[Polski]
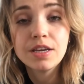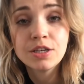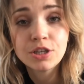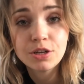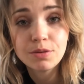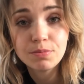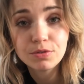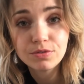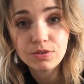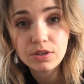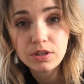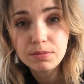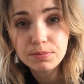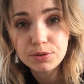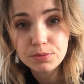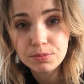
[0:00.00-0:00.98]
Jeżeli
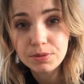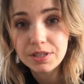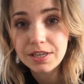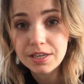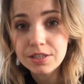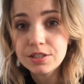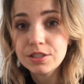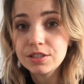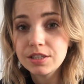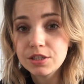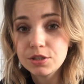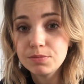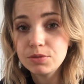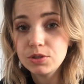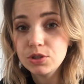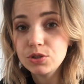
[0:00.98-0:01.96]
pozwolilibyśmy jeść
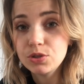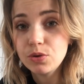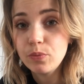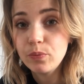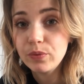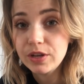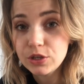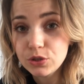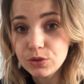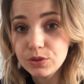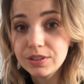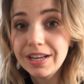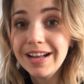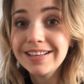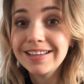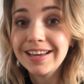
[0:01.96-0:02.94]
naszym dzieciom na
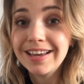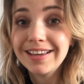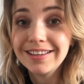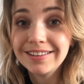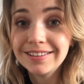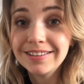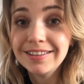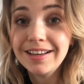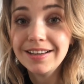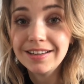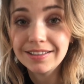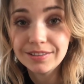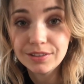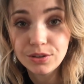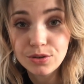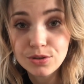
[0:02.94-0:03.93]
żądanie i tyle,
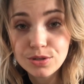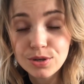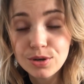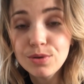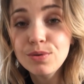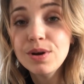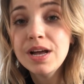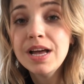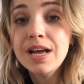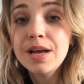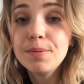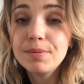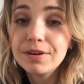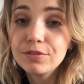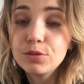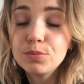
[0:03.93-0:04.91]
ile tego chcą,
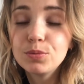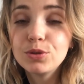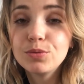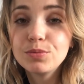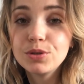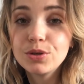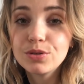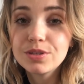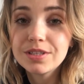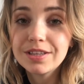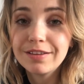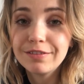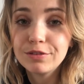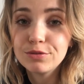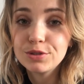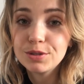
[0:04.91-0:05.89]
prawdopodobnie
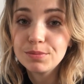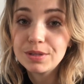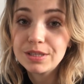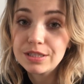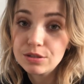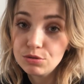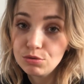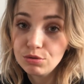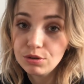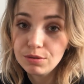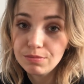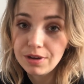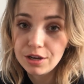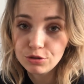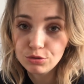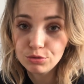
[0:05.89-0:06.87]
odstawią się między
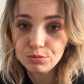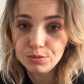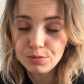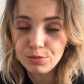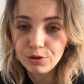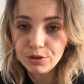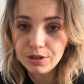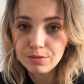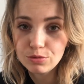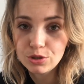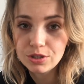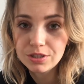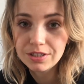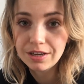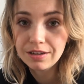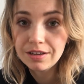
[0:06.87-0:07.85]
drugim a siódmym rokiem
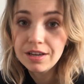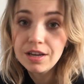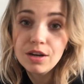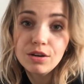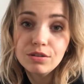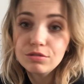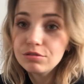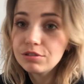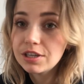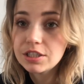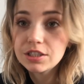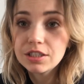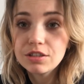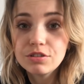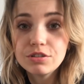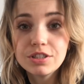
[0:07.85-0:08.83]
życia. U
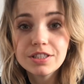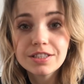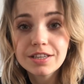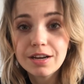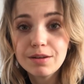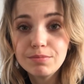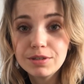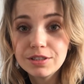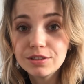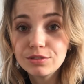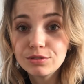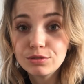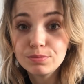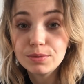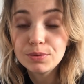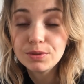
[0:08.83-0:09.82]
każdego dziecka będzie
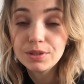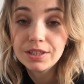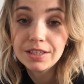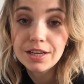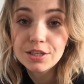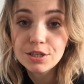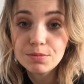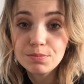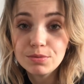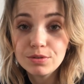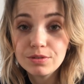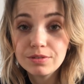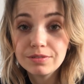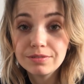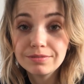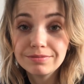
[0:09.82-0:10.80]
to zupełnie inaczej,
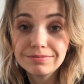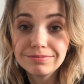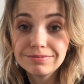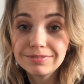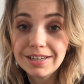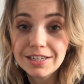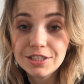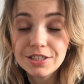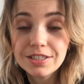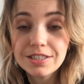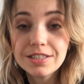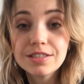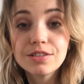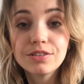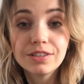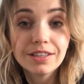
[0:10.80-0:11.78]
bo Każde
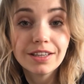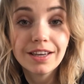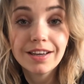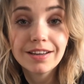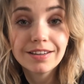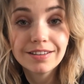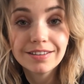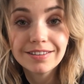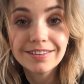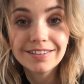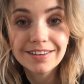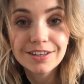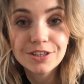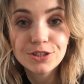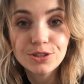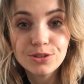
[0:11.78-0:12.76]
dziecko, tak jak y,
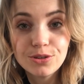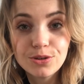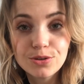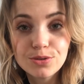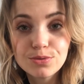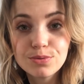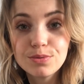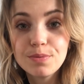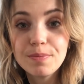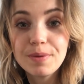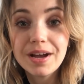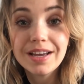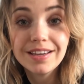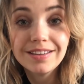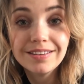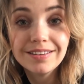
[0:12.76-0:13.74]
każdy dorosły,
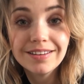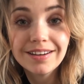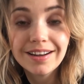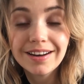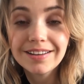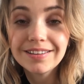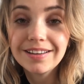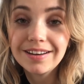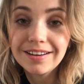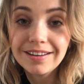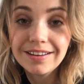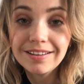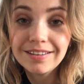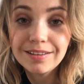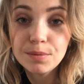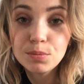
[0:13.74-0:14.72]
ma inny charakter
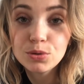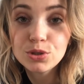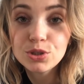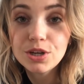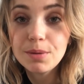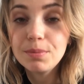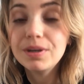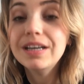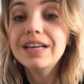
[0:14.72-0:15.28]
i inne potrzeby.